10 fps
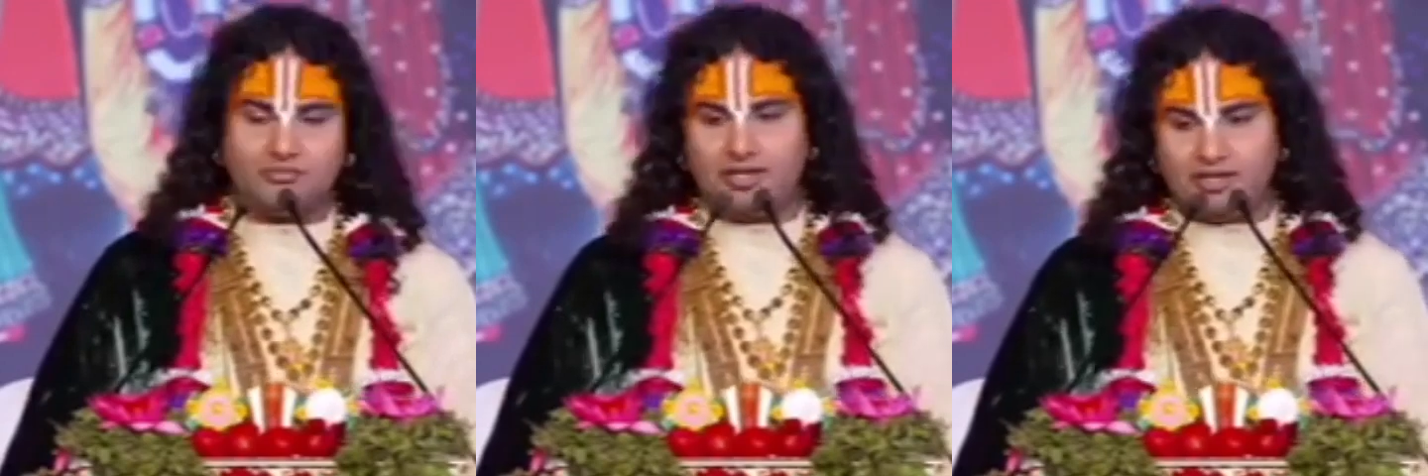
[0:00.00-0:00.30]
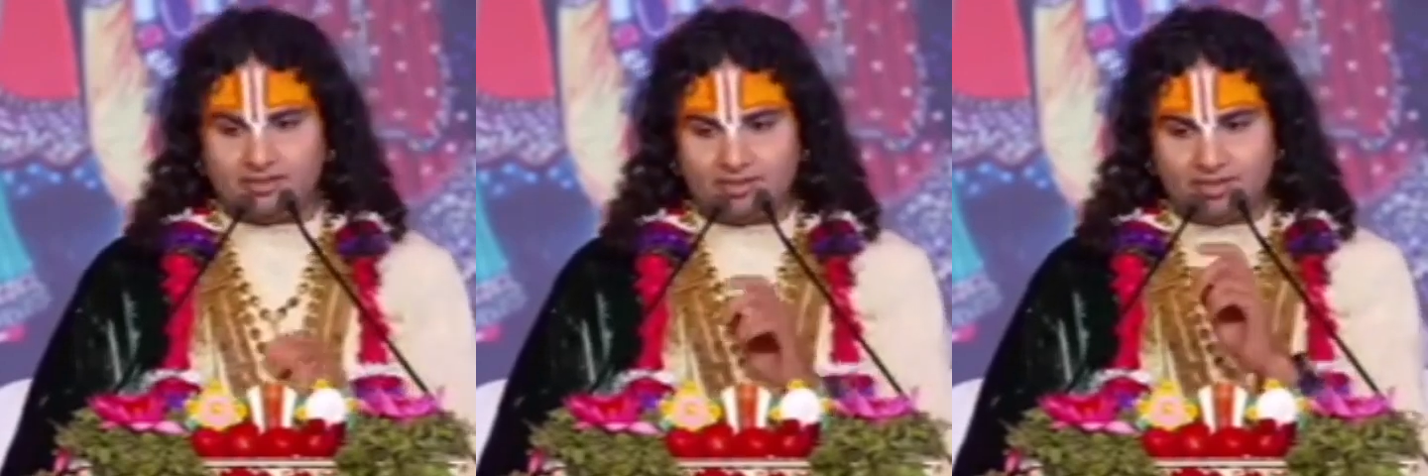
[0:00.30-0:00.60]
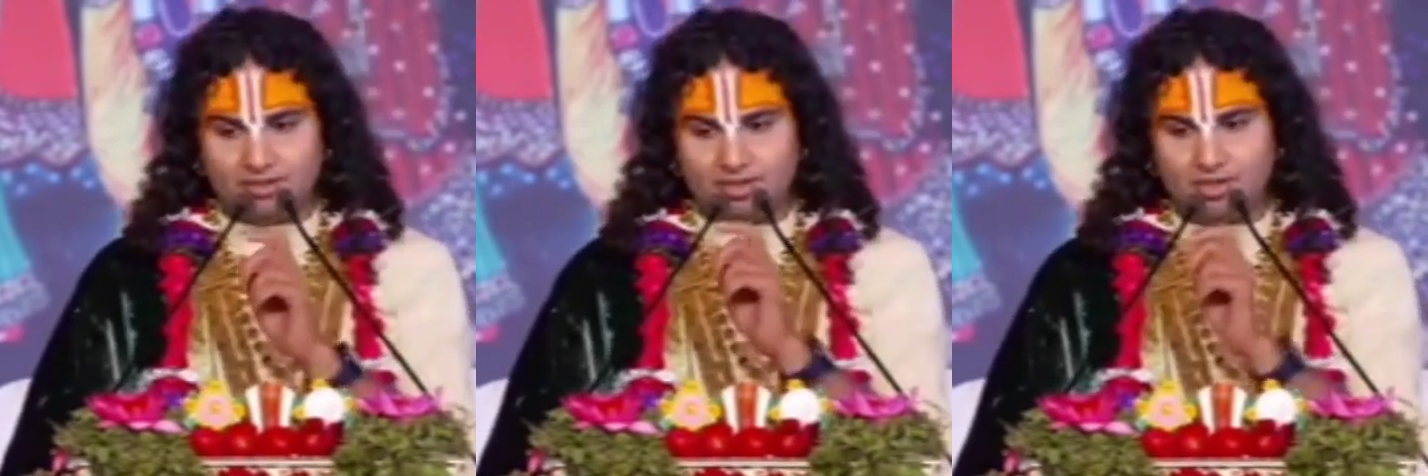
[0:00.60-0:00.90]
भैंसे
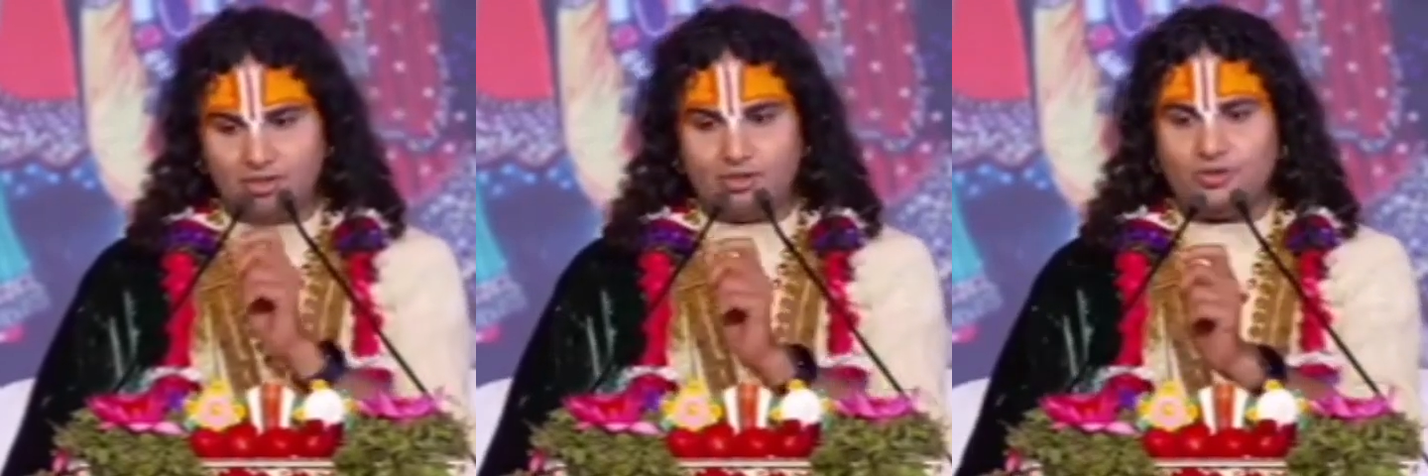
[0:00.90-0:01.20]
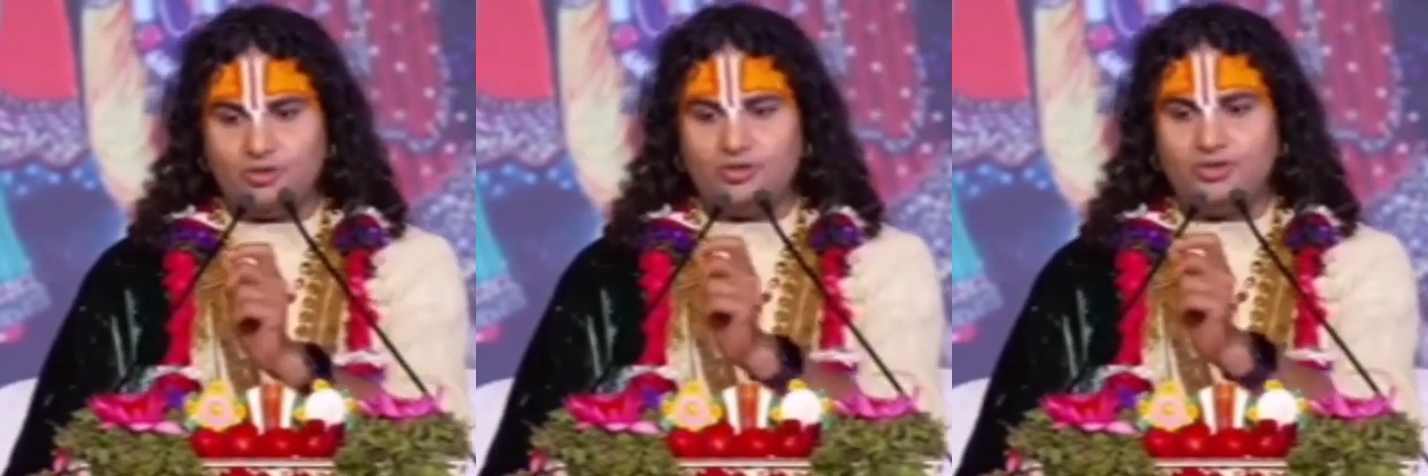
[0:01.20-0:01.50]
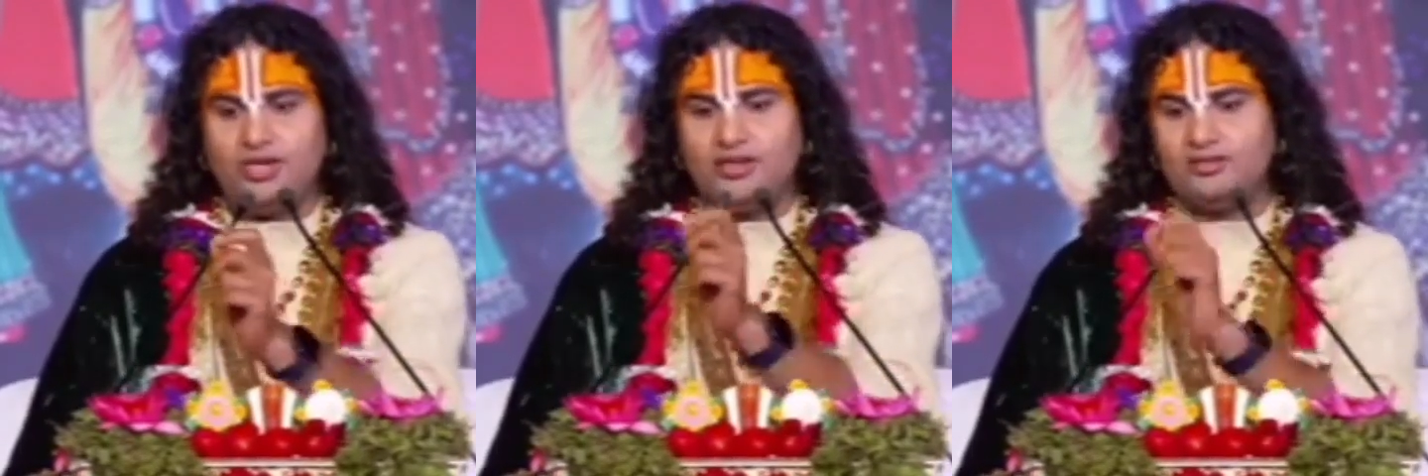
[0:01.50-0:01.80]
और
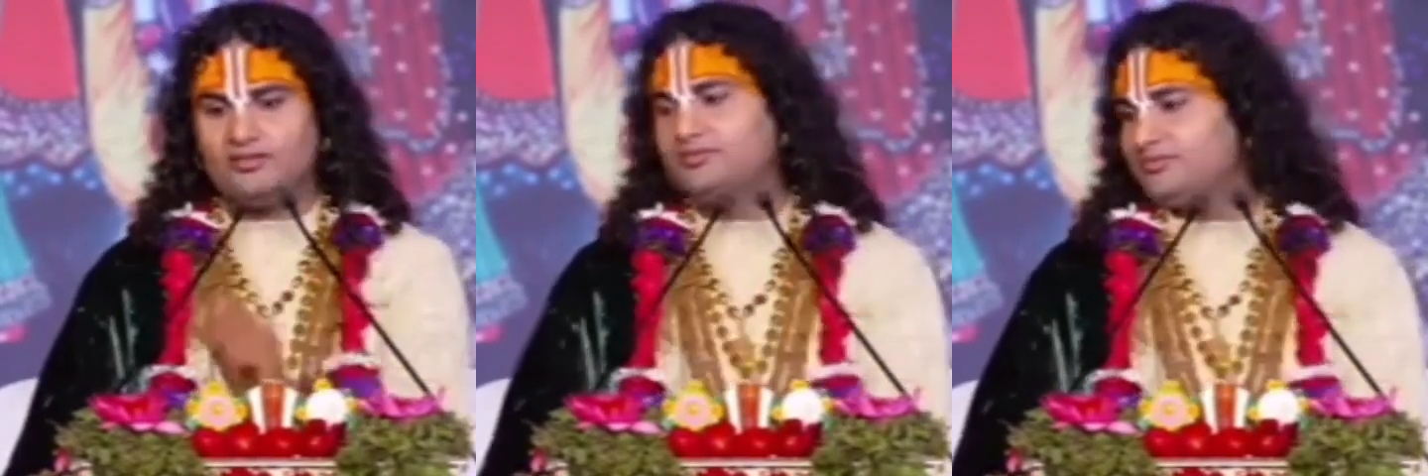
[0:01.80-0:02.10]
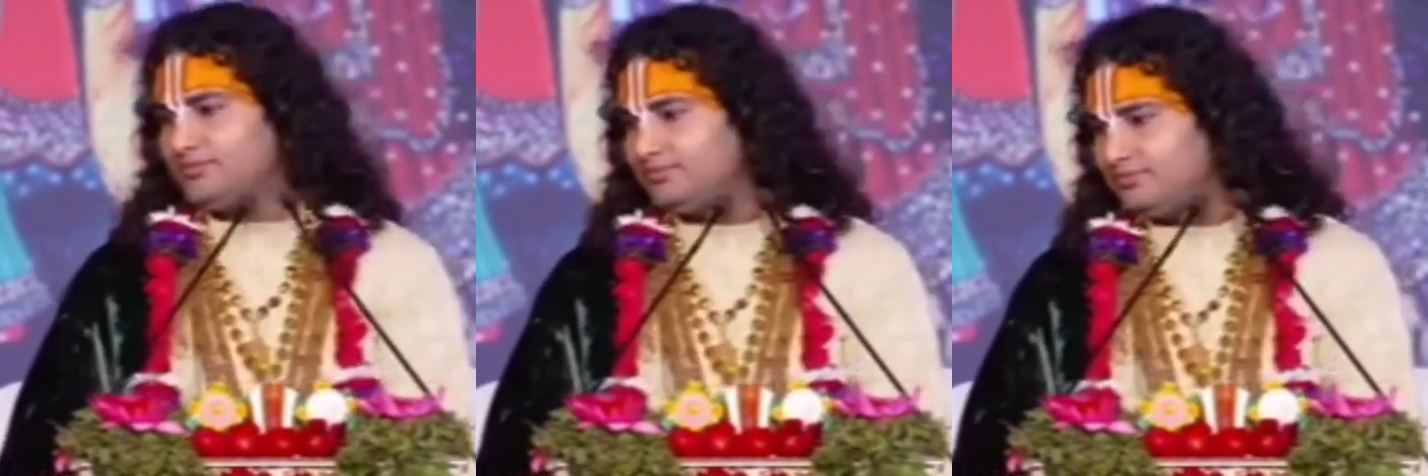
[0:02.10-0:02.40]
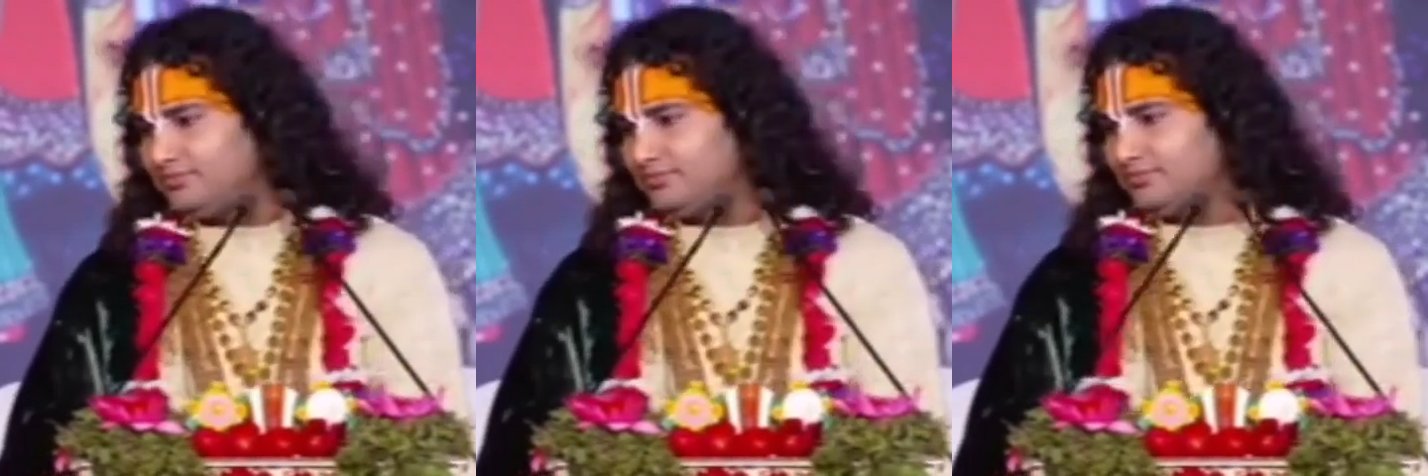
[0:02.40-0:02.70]
घोड़ा
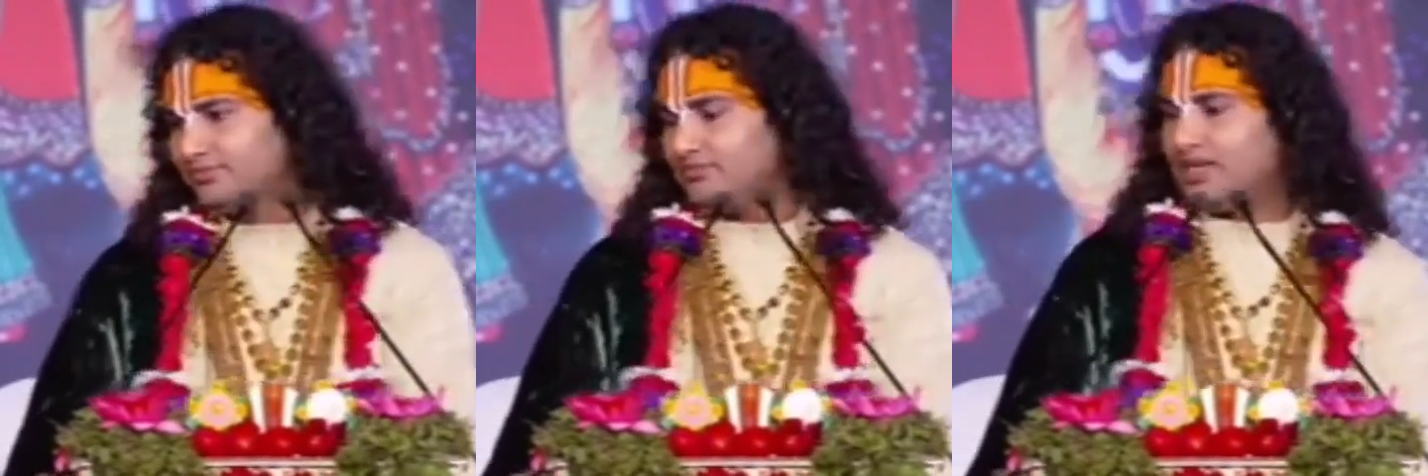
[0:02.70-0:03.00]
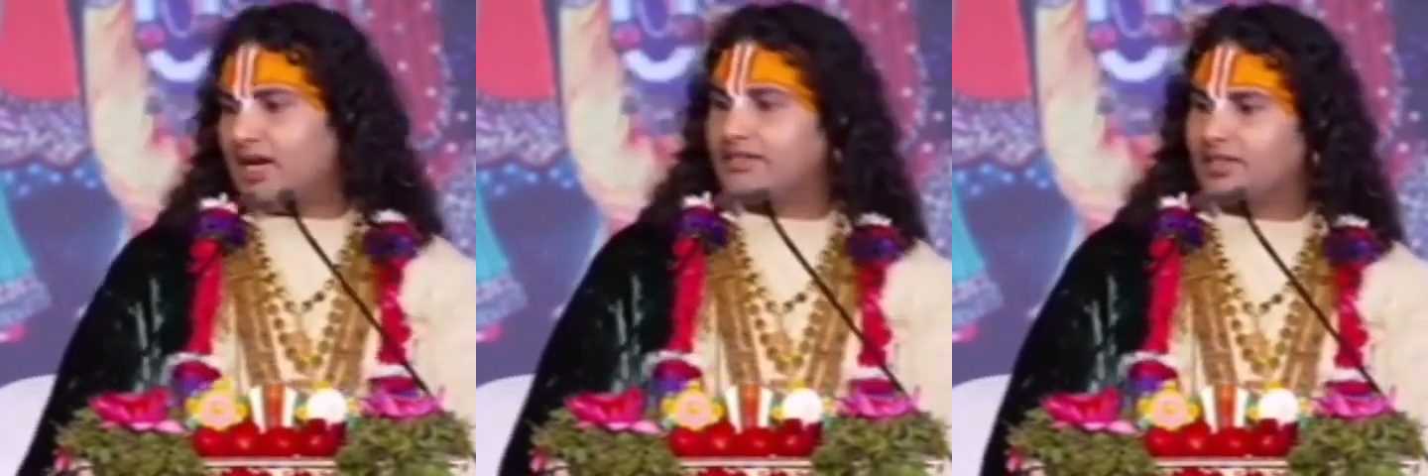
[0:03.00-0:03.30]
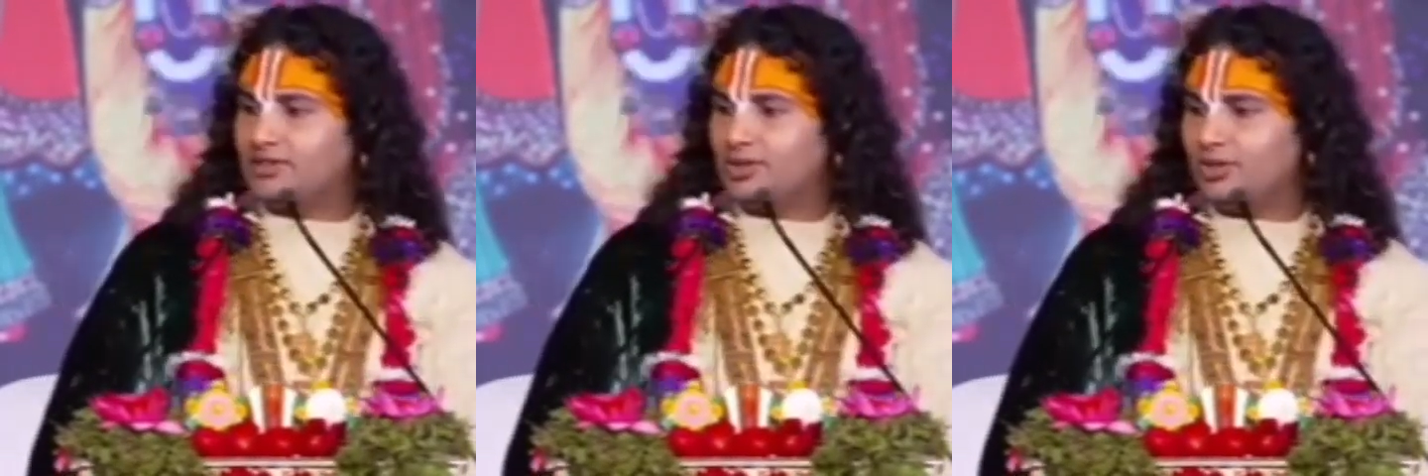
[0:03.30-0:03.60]

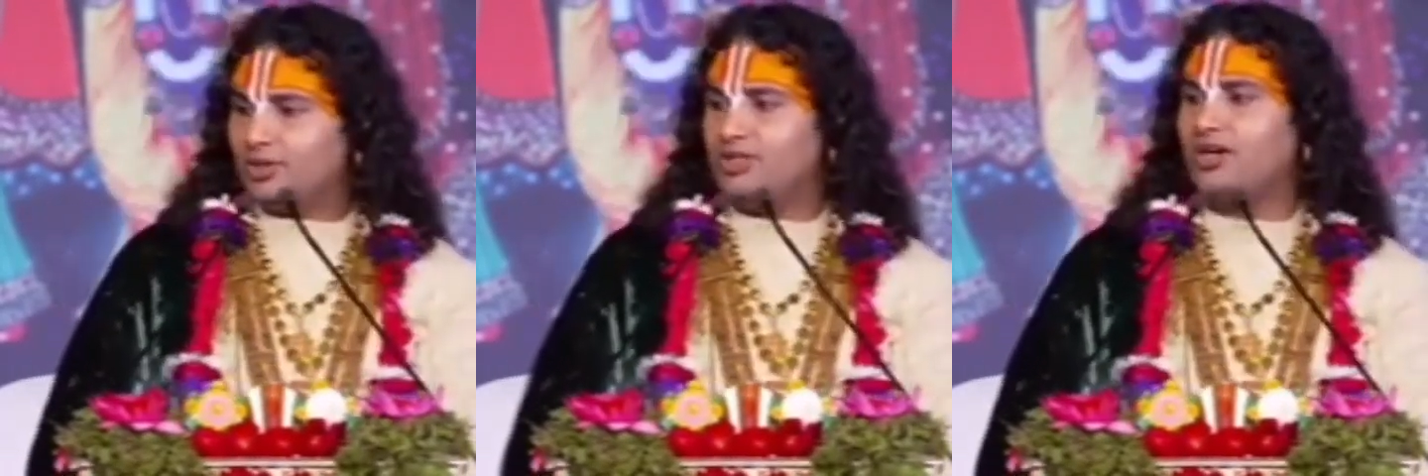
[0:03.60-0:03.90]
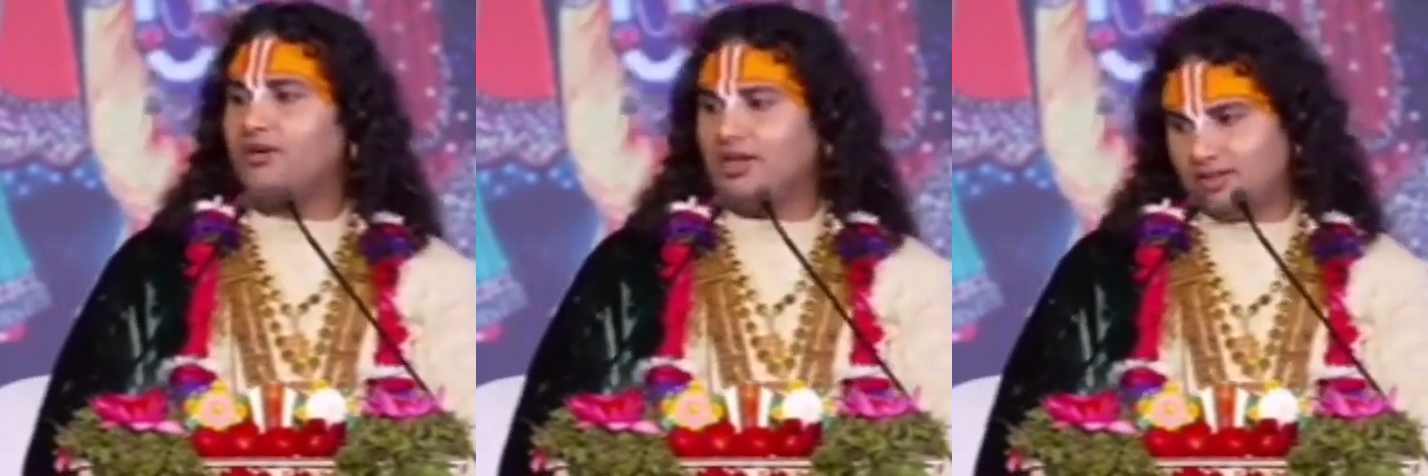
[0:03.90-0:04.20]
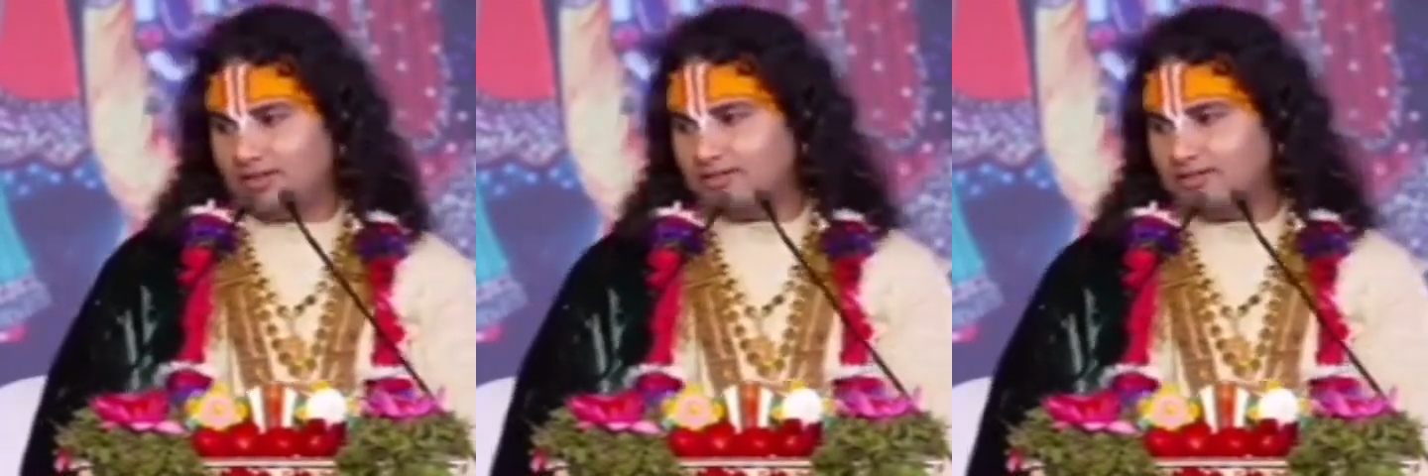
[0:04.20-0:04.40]
आजकल तो लोग कुत्ता पालते